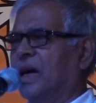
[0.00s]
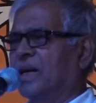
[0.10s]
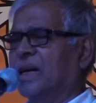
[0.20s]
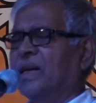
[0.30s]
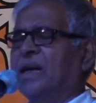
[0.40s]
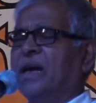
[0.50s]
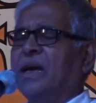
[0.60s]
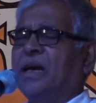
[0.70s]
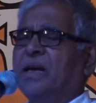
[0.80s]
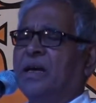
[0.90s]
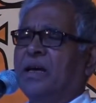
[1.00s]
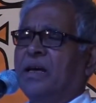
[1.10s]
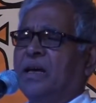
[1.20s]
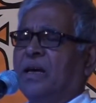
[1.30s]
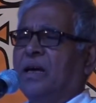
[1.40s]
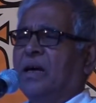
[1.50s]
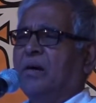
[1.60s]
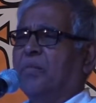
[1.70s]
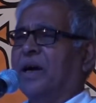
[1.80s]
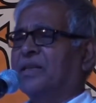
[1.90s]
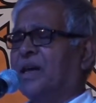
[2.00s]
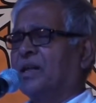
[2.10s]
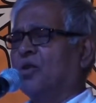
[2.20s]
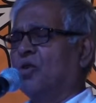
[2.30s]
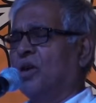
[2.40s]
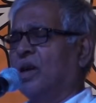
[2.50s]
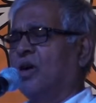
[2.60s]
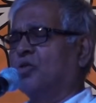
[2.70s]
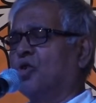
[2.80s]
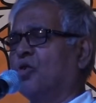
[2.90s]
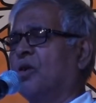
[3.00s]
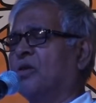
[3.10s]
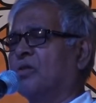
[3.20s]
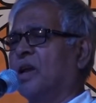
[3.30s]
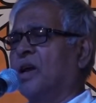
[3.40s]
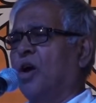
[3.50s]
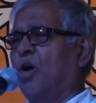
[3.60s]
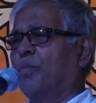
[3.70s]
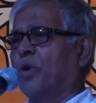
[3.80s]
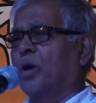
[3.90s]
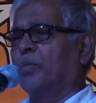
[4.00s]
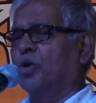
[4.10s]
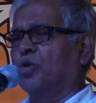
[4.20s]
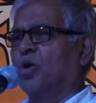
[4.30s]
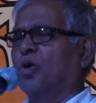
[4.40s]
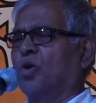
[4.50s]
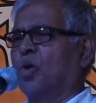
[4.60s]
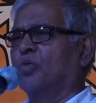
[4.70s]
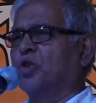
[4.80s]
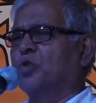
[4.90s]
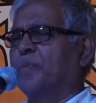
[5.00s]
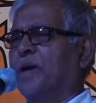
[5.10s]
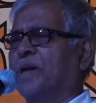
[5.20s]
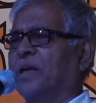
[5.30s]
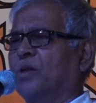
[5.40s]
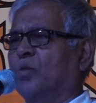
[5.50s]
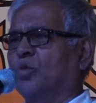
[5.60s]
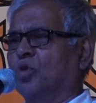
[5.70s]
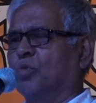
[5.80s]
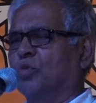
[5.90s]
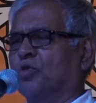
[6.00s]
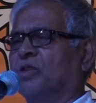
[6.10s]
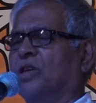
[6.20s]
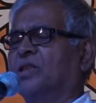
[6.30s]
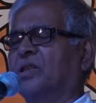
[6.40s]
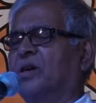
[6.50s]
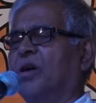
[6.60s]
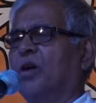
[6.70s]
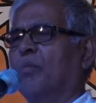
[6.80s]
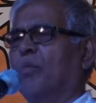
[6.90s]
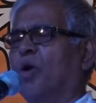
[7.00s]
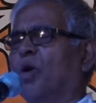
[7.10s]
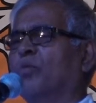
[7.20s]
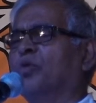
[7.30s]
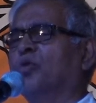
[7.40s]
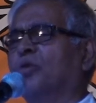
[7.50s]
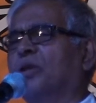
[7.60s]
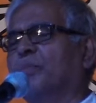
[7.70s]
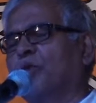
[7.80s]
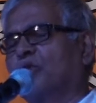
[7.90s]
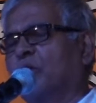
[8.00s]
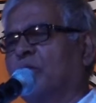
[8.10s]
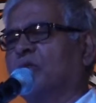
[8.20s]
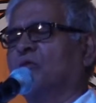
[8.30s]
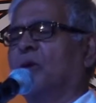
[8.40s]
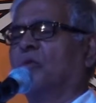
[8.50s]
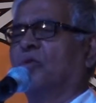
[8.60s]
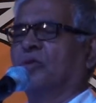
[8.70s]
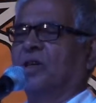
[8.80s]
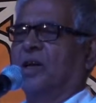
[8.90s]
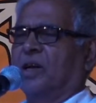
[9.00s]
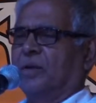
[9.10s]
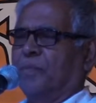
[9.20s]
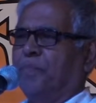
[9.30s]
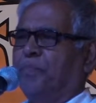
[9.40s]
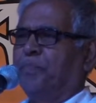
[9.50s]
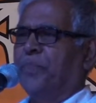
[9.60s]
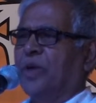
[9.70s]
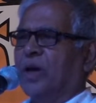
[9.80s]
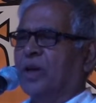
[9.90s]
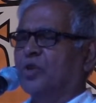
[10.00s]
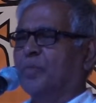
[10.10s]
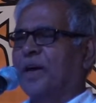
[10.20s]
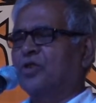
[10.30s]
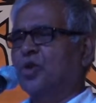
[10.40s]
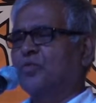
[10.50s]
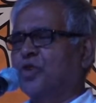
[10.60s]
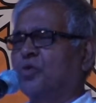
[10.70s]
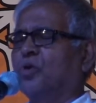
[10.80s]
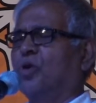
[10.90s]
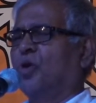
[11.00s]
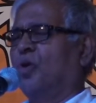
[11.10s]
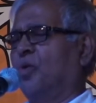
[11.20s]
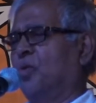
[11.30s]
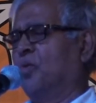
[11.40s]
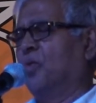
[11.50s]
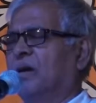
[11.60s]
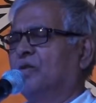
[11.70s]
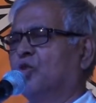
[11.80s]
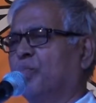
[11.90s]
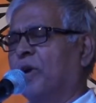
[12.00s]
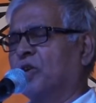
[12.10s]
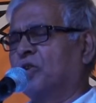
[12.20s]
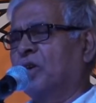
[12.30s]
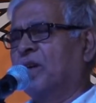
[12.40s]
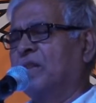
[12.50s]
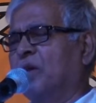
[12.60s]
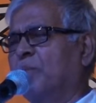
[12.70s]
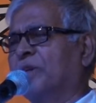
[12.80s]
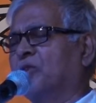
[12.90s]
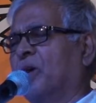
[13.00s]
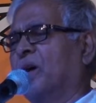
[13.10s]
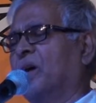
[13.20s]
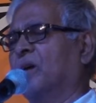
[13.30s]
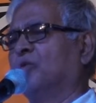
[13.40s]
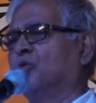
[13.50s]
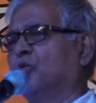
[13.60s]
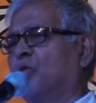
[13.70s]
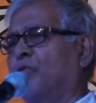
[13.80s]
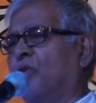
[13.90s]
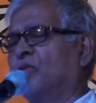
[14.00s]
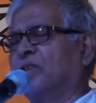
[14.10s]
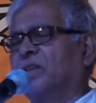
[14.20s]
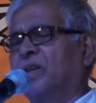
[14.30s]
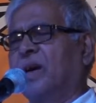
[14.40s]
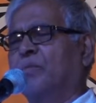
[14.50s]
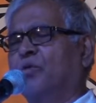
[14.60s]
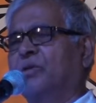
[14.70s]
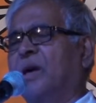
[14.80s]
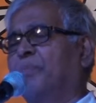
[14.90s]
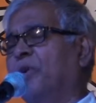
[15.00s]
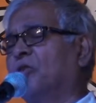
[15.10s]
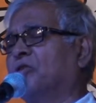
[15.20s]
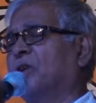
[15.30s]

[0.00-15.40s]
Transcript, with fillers: এটা নিয়ে ভাষা আন্দোলনে অংশগ্রহণকারী অপরাপর দল কমিউনিস্ট পার্টি তমুদ্দুল মজলিস বঙ্গবন্ধুর তীব্র সমালোচনাও করেছিলেন কিন্তু বাস্তব সত্য হলো চুপ্পান্ন সালের নির্বাচনে যুক্তফ্রন্ট জিতে এবং ছাপ্পান্ন